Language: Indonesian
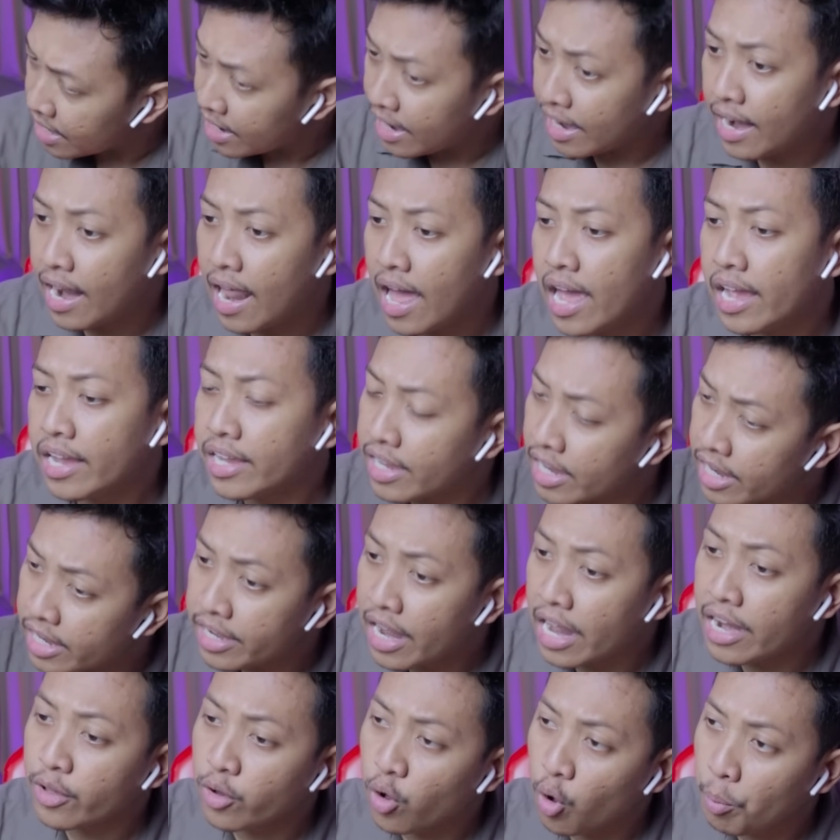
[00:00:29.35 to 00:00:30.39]
like,
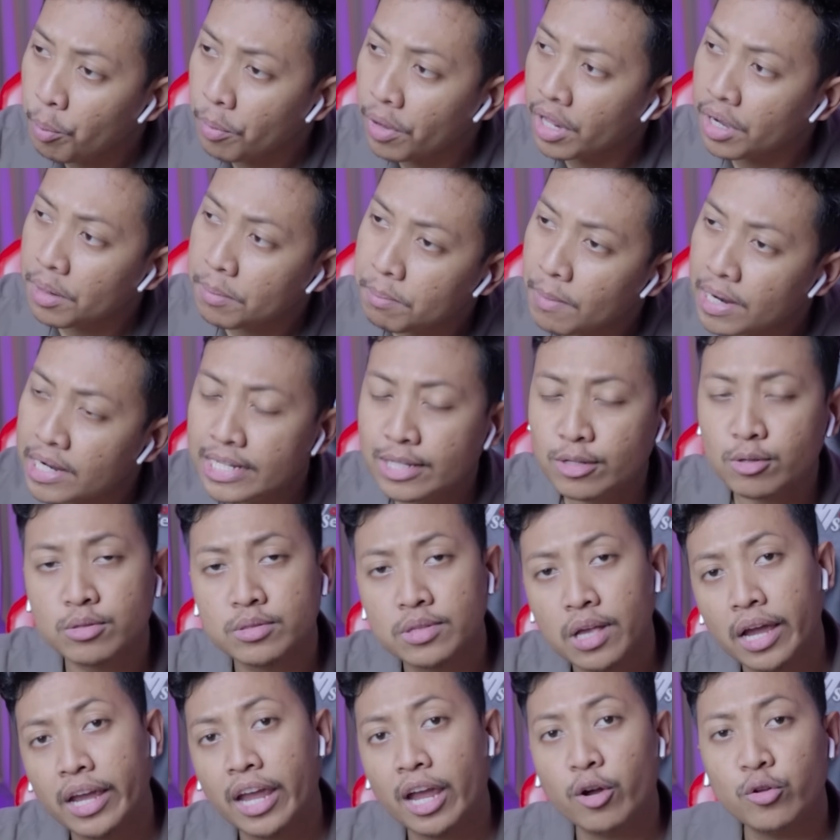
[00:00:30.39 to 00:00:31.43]
dan komen Bantu
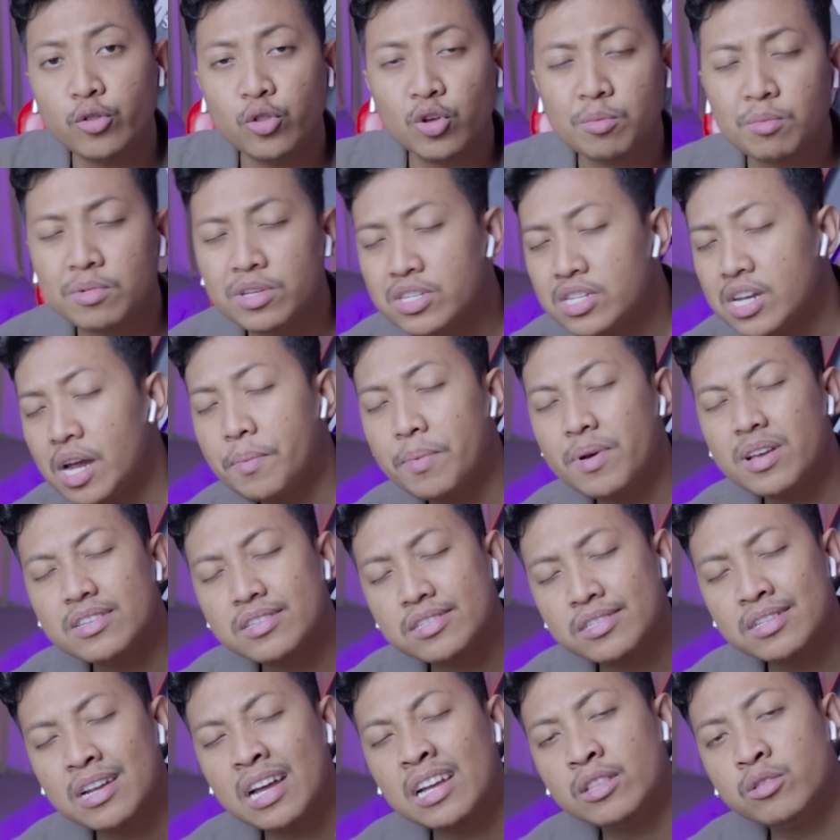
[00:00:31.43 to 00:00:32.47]
saya untuk mencapai
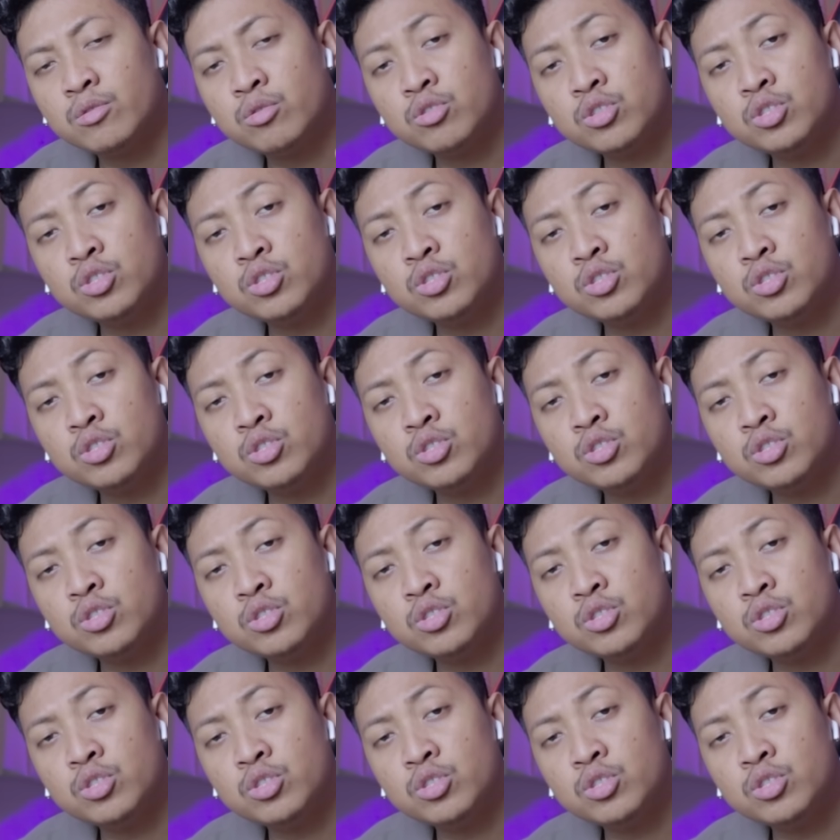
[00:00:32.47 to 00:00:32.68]
100